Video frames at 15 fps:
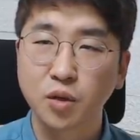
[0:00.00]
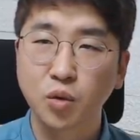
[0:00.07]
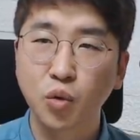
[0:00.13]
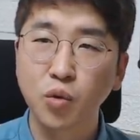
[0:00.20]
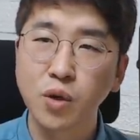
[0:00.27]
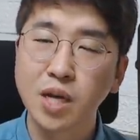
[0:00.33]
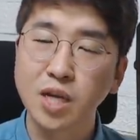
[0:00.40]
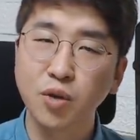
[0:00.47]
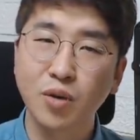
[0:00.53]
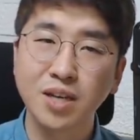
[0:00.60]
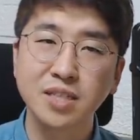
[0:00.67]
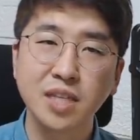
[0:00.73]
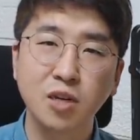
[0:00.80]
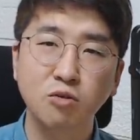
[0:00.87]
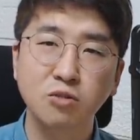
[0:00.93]
토일간이
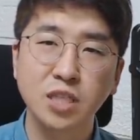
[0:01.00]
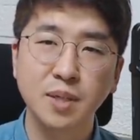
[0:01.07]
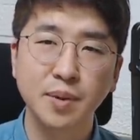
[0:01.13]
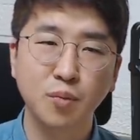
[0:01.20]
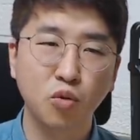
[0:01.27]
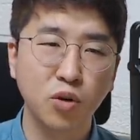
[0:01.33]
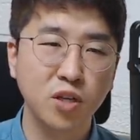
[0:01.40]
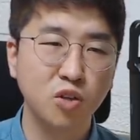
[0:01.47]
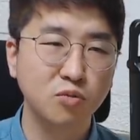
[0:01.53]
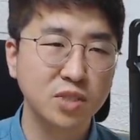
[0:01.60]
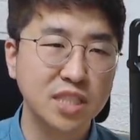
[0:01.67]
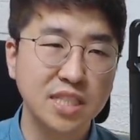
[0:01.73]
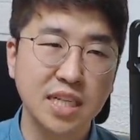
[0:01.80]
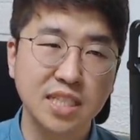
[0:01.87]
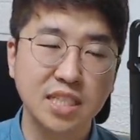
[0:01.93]
관살 혼잡의 목이 너무
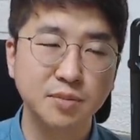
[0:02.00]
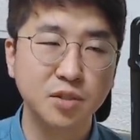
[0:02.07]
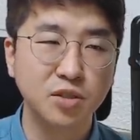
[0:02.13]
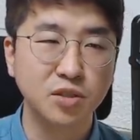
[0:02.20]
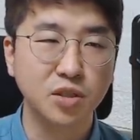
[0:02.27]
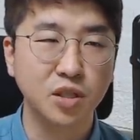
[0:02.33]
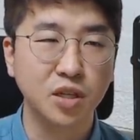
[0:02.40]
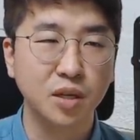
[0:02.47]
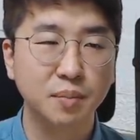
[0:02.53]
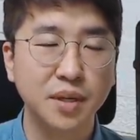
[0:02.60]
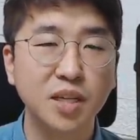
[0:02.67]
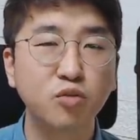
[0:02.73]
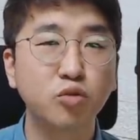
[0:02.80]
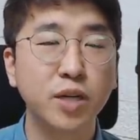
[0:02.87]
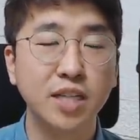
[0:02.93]
지나치면
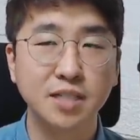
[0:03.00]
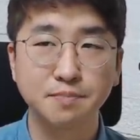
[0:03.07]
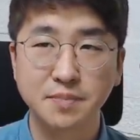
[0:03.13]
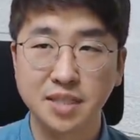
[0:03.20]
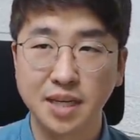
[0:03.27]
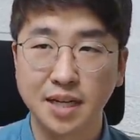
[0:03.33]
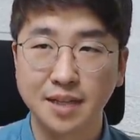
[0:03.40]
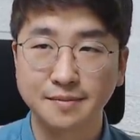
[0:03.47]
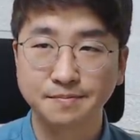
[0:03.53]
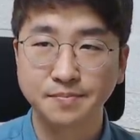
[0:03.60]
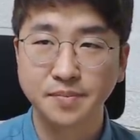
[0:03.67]
비굴해집니다.